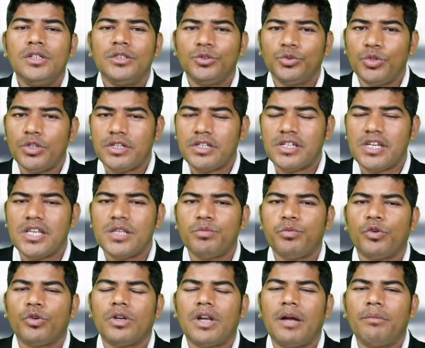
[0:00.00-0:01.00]
जो स्टेज
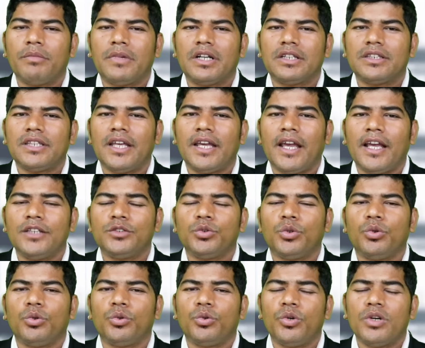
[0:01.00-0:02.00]
प्रोग्राम करते हैं जो
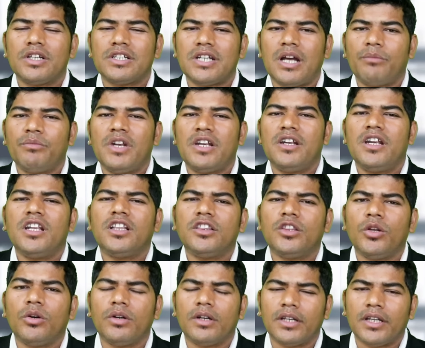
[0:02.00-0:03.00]
लोगों के सामने
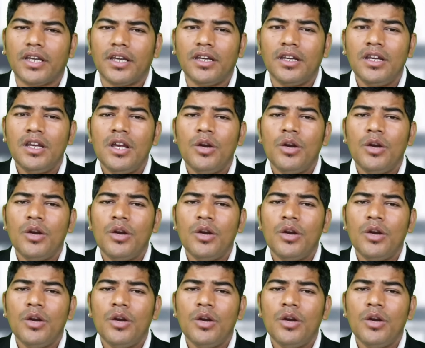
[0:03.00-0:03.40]
नृत्य करके